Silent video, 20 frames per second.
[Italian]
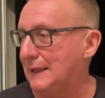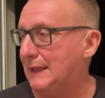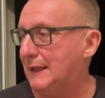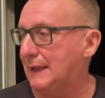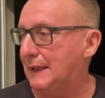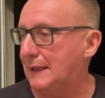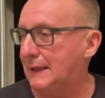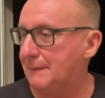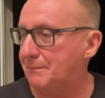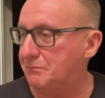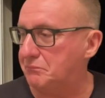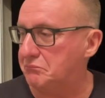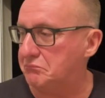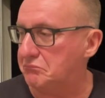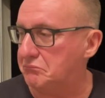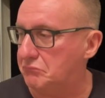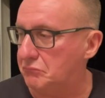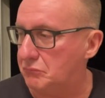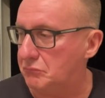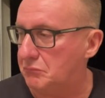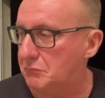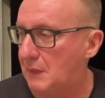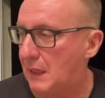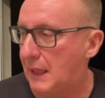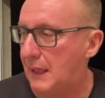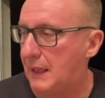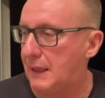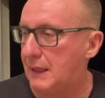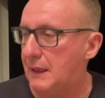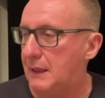eh,
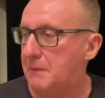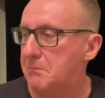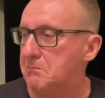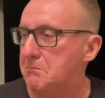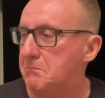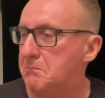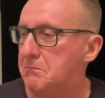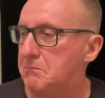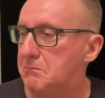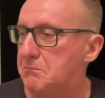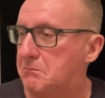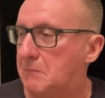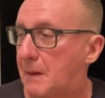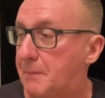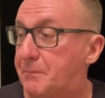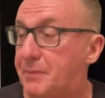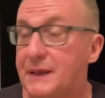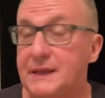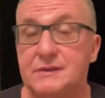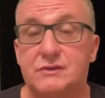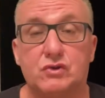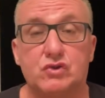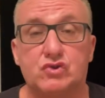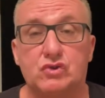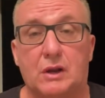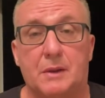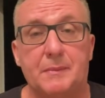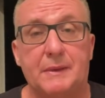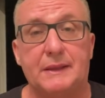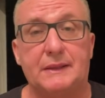eh, ma penso
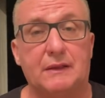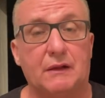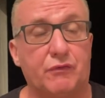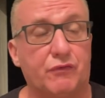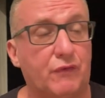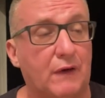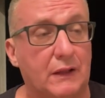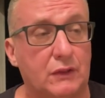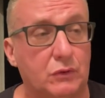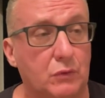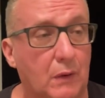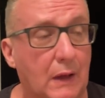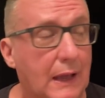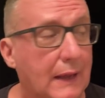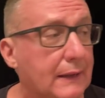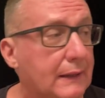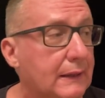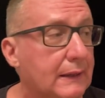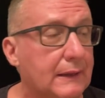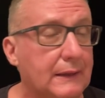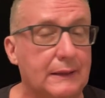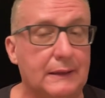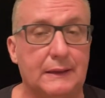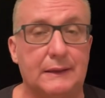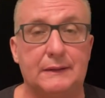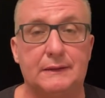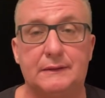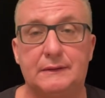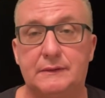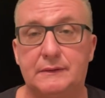solamente al fatto
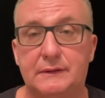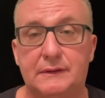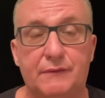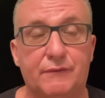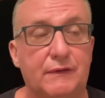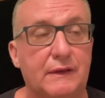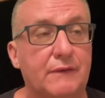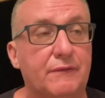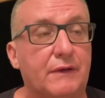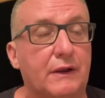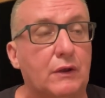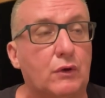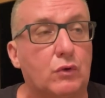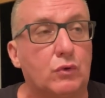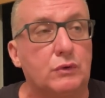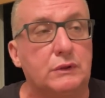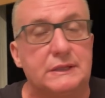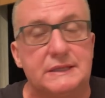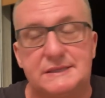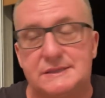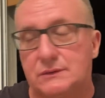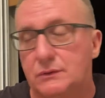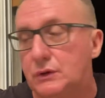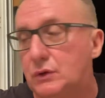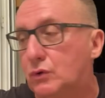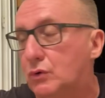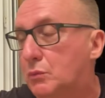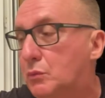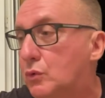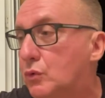anche di vivere in
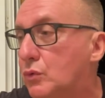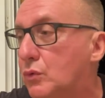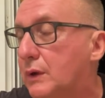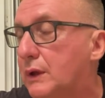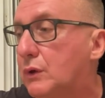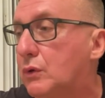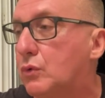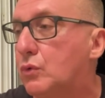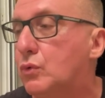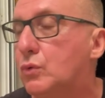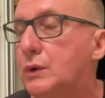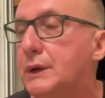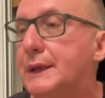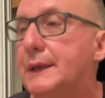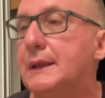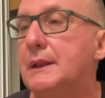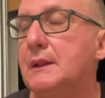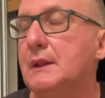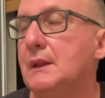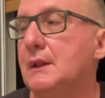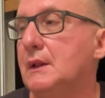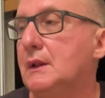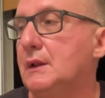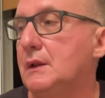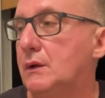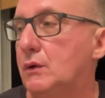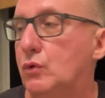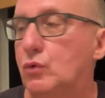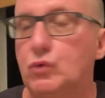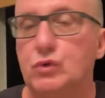condizioni comunque in cui
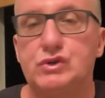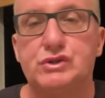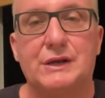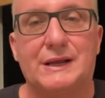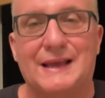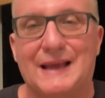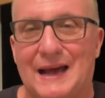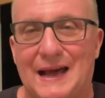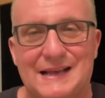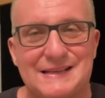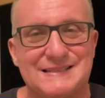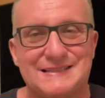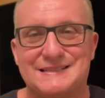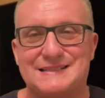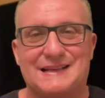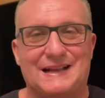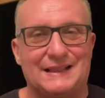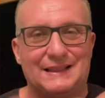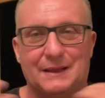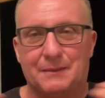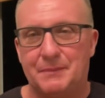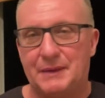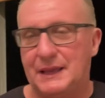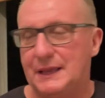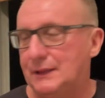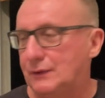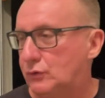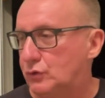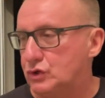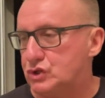luce, gas,
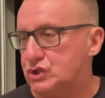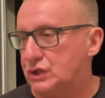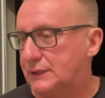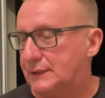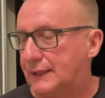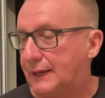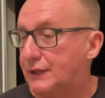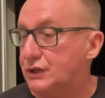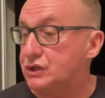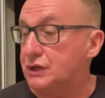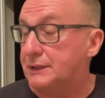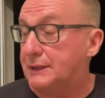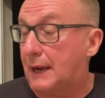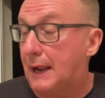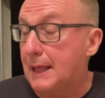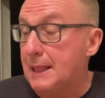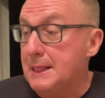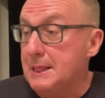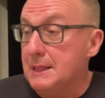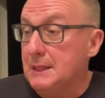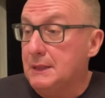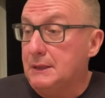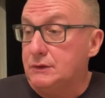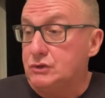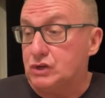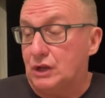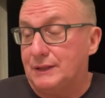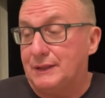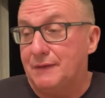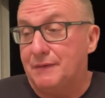riscaldamento, eccetera, eccetera.
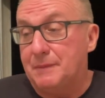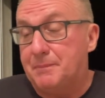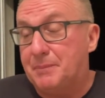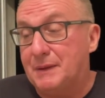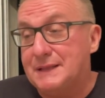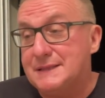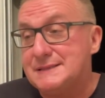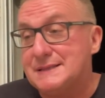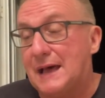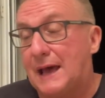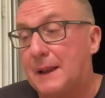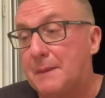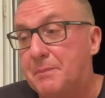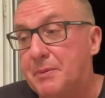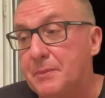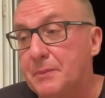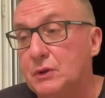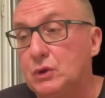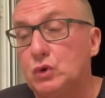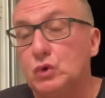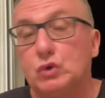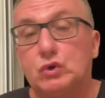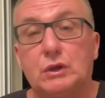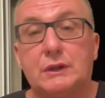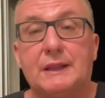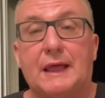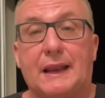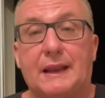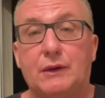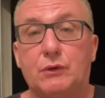Cioè devi pensare prima di tutto
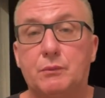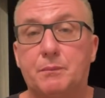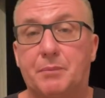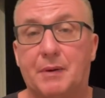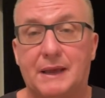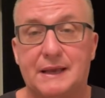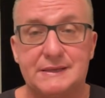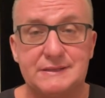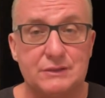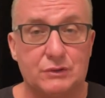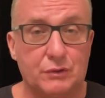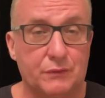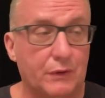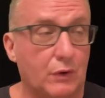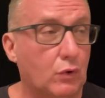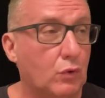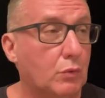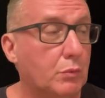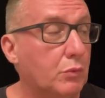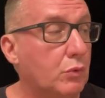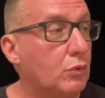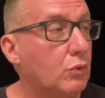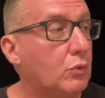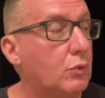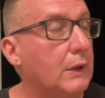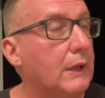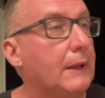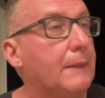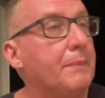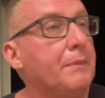andare in un paese dove
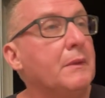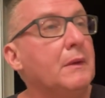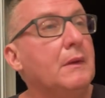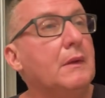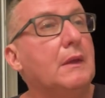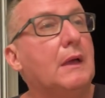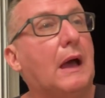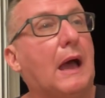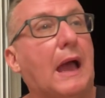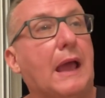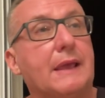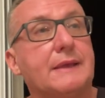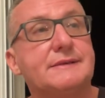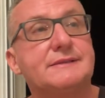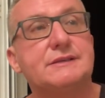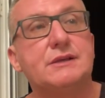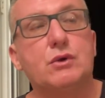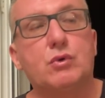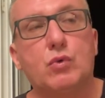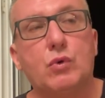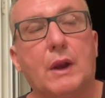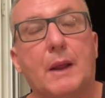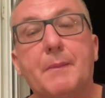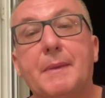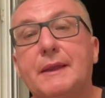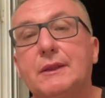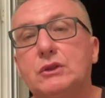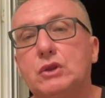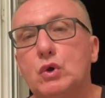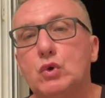comunque hai
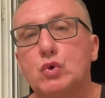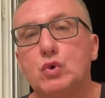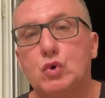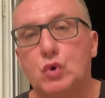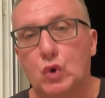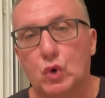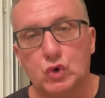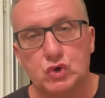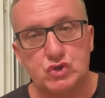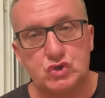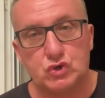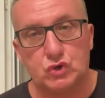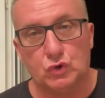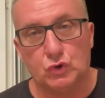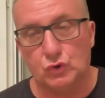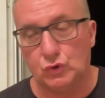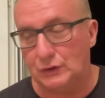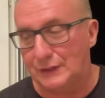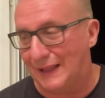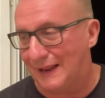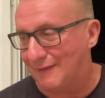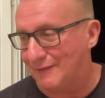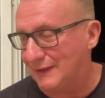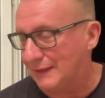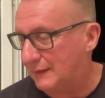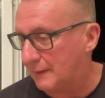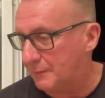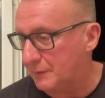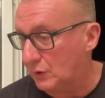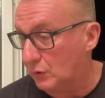sicuramente un costo della
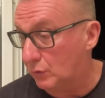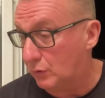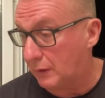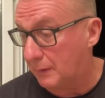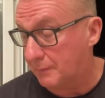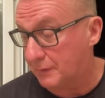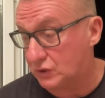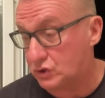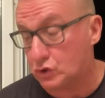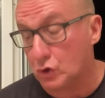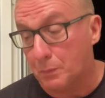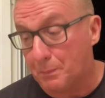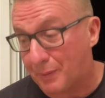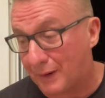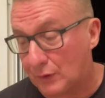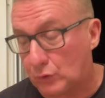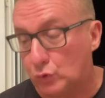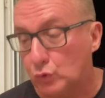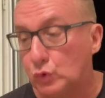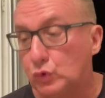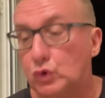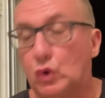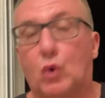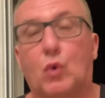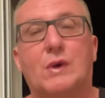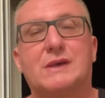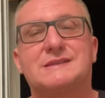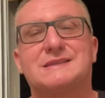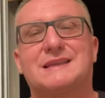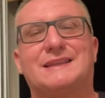vita minore, ma soprattutto
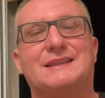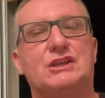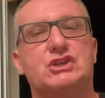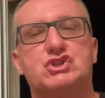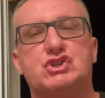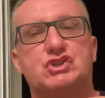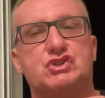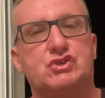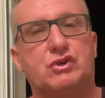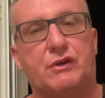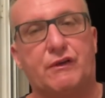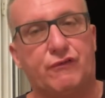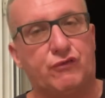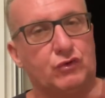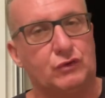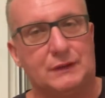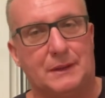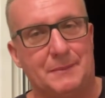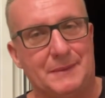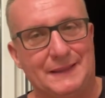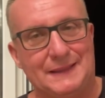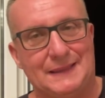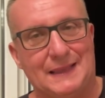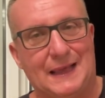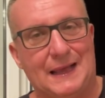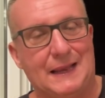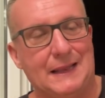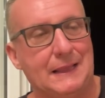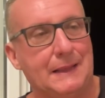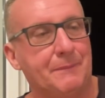questa decisione
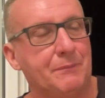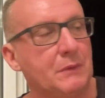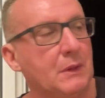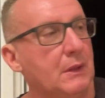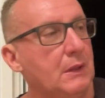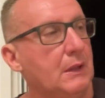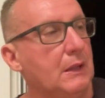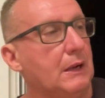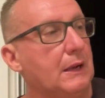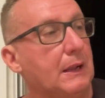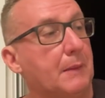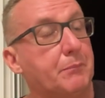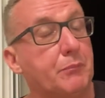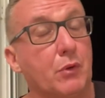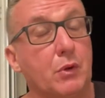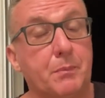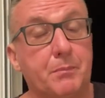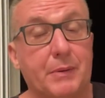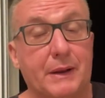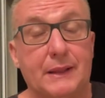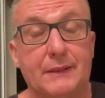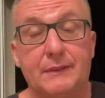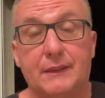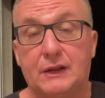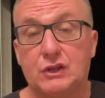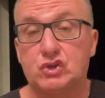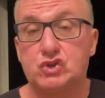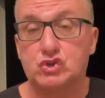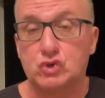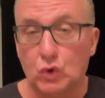fondamentale la puoi
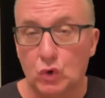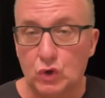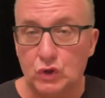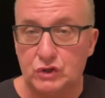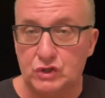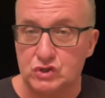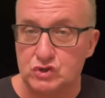prendere solo ed